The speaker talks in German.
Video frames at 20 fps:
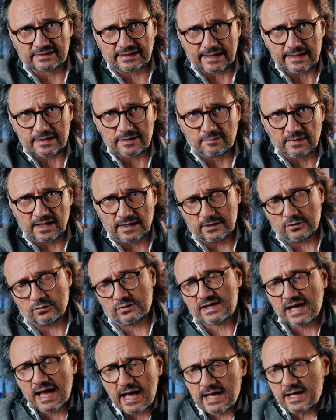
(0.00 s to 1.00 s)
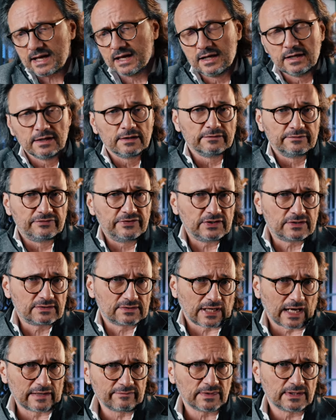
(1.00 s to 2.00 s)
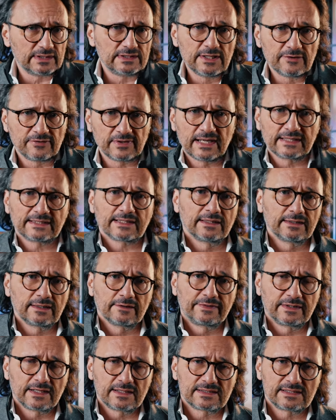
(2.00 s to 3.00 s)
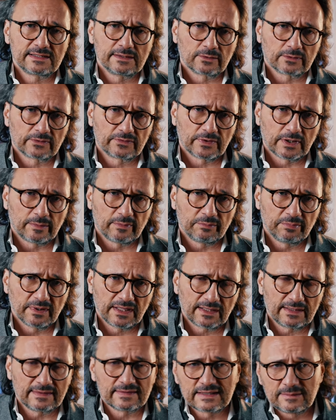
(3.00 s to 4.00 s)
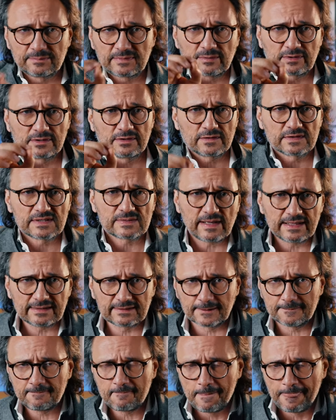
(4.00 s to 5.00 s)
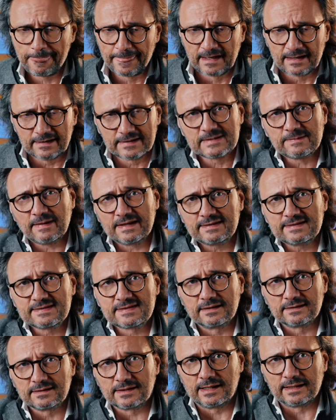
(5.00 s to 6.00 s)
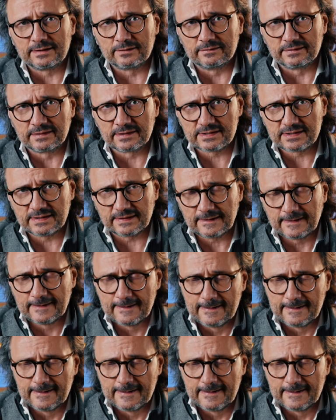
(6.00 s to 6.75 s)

Gedanken machen, okay, wie kann man hier vielleicht andere Finanzierungsformen bringen? Es gibt aber noch einen, zweiter, einen zweiten zentralen Unterschied.